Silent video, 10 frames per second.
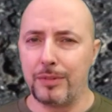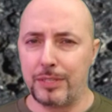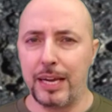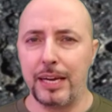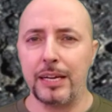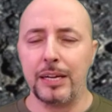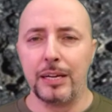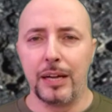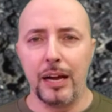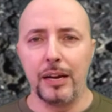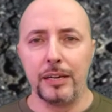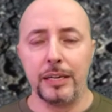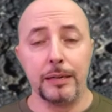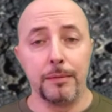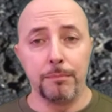Tra i suoi punti di
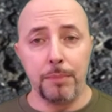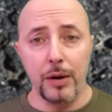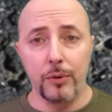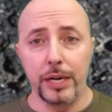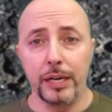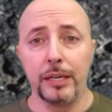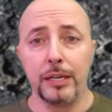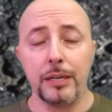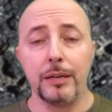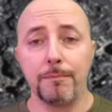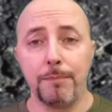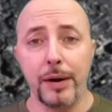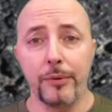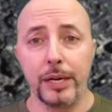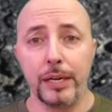forza, piccole
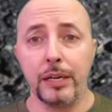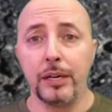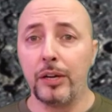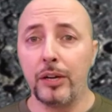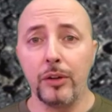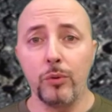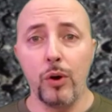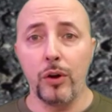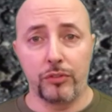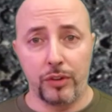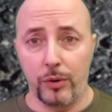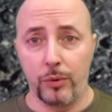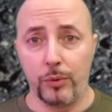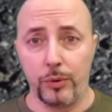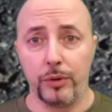dimensioni, comodità nel
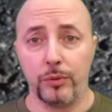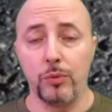trasporto,